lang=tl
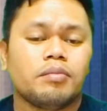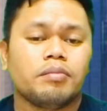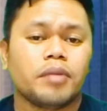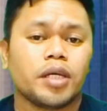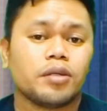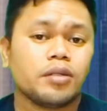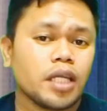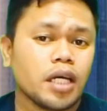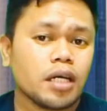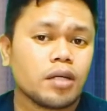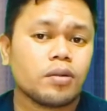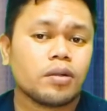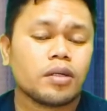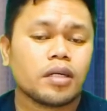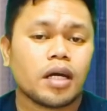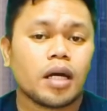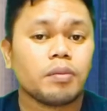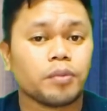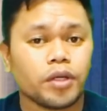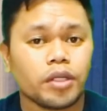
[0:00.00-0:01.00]
meron na
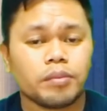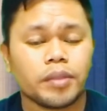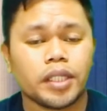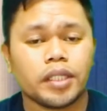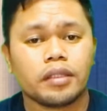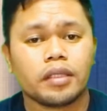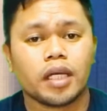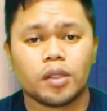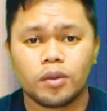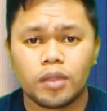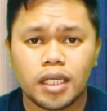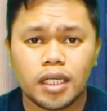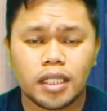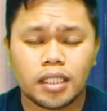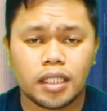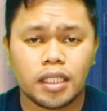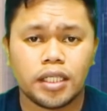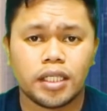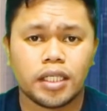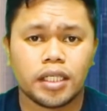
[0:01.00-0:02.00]
akong appointment. Ganun lang
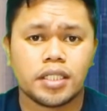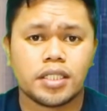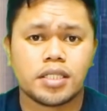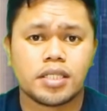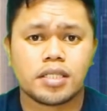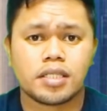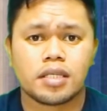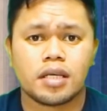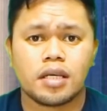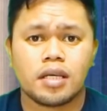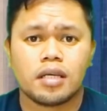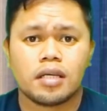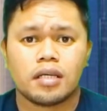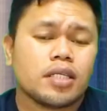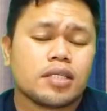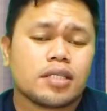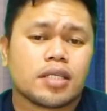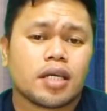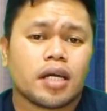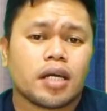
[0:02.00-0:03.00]
kadali guys.
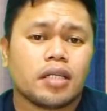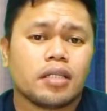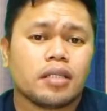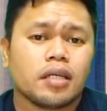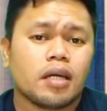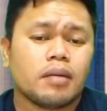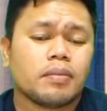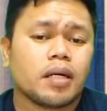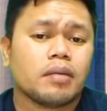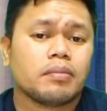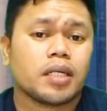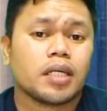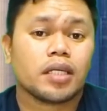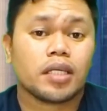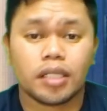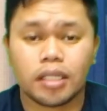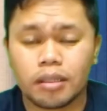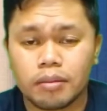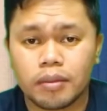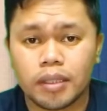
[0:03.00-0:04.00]
Saan nga ba
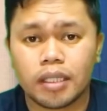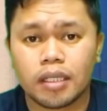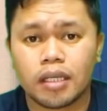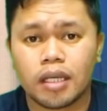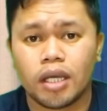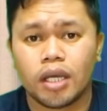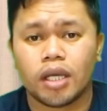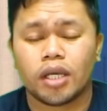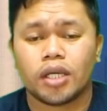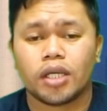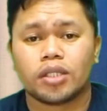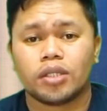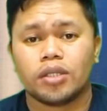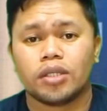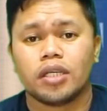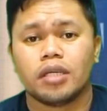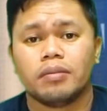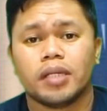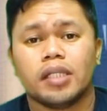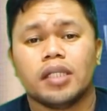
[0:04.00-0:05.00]
mag-email? Ito
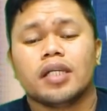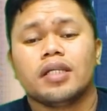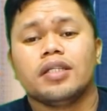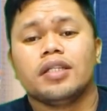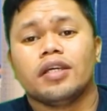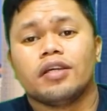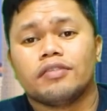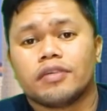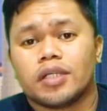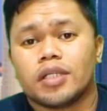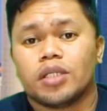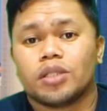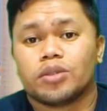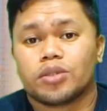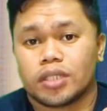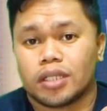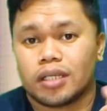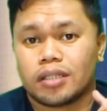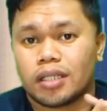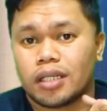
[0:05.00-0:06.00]
yung email ng DFA
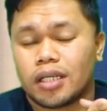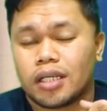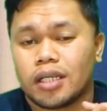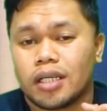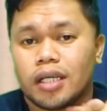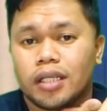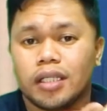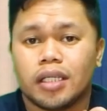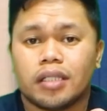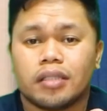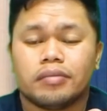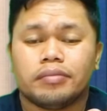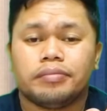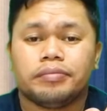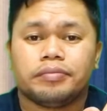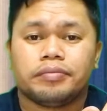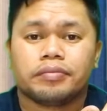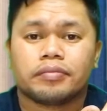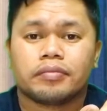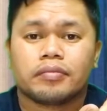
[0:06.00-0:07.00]
dito sa Qatar. Ayan.
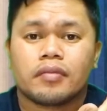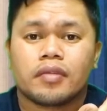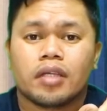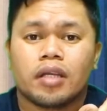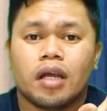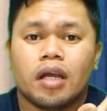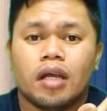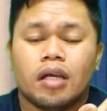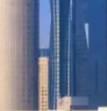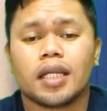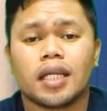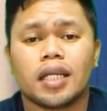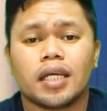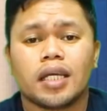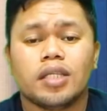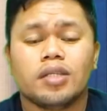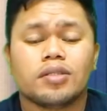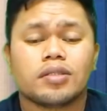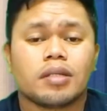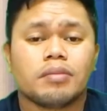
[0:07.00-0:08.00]

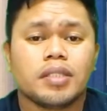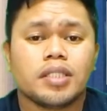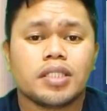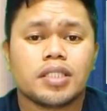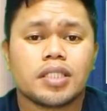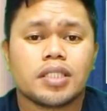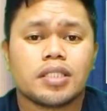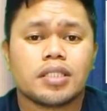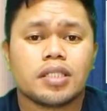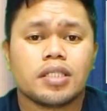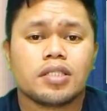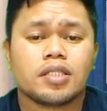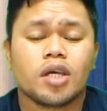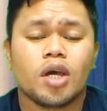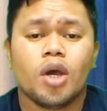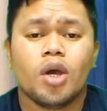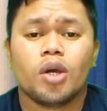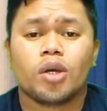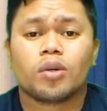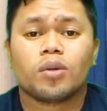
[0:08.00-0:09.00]
Ilalagay nyo sa message is
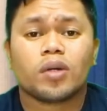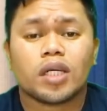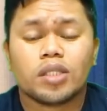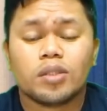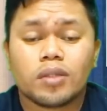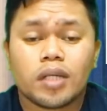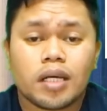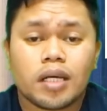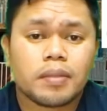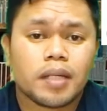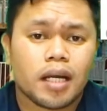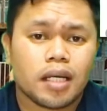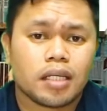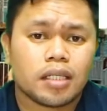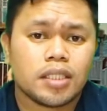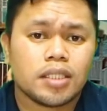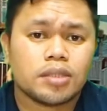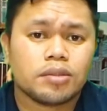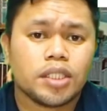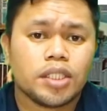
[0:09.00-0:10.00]
kung ano ba ang
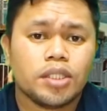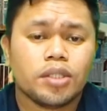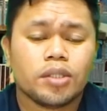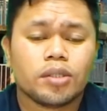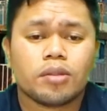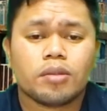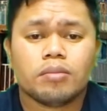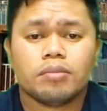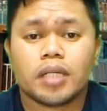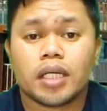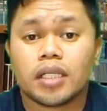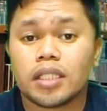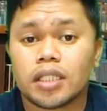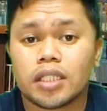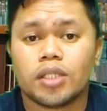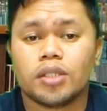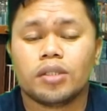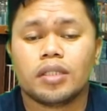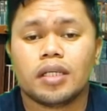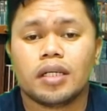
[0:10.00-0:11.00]
reason niyo kung bakit
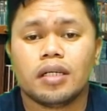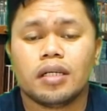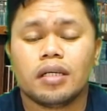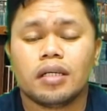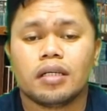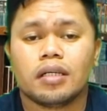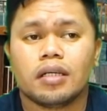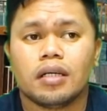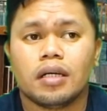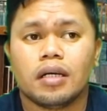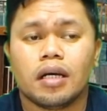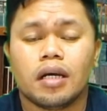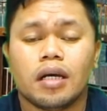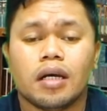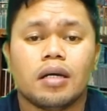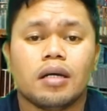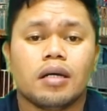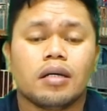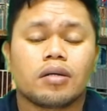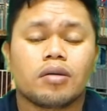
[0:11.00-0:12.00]
kayo nag
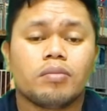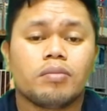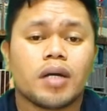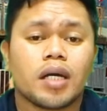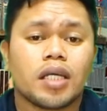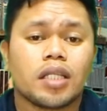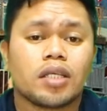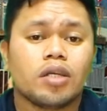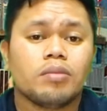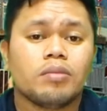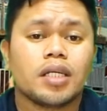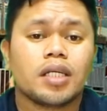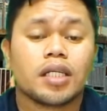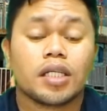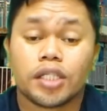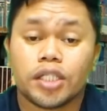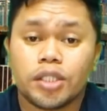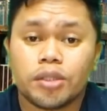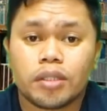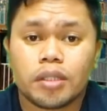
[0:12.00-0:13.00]
uh, kung bakit kayo
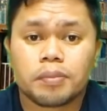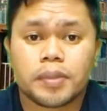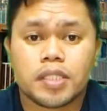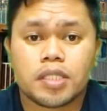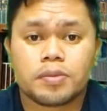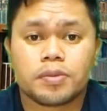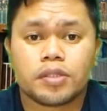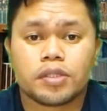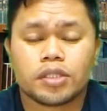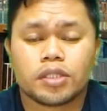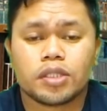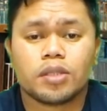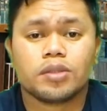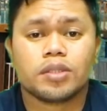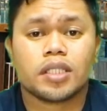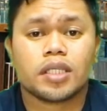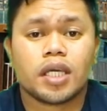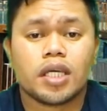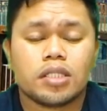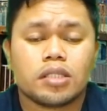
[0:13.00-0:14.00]
magre-renew ng passport. So
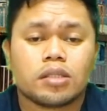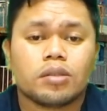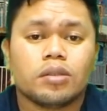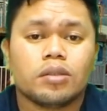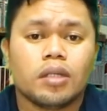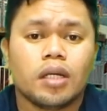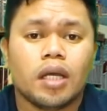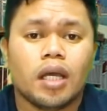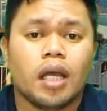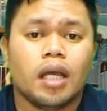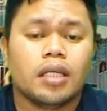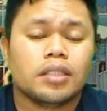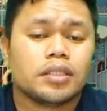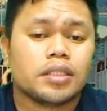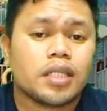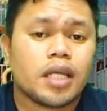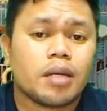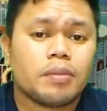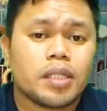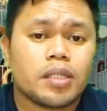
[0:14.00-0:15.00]
sa case ko,
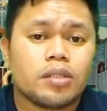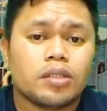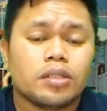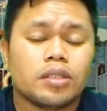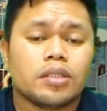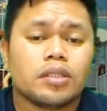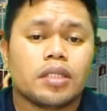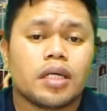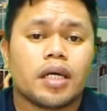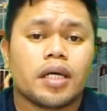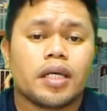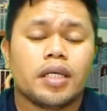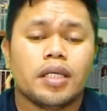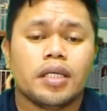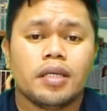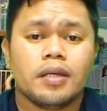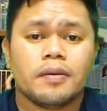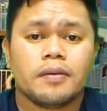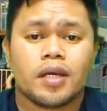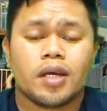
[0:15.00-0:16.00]
sinabi ko doon
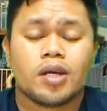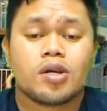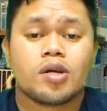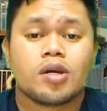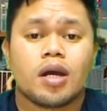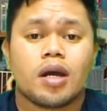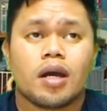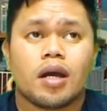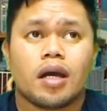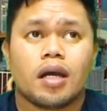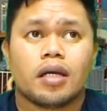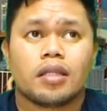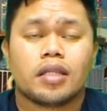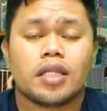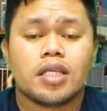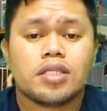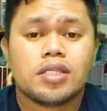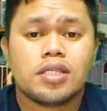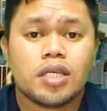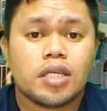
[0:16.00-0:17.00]
ay uh,
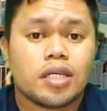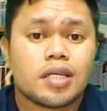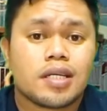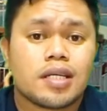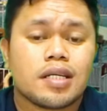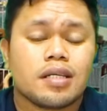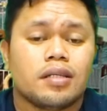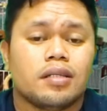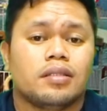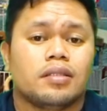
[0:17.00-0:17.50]
this year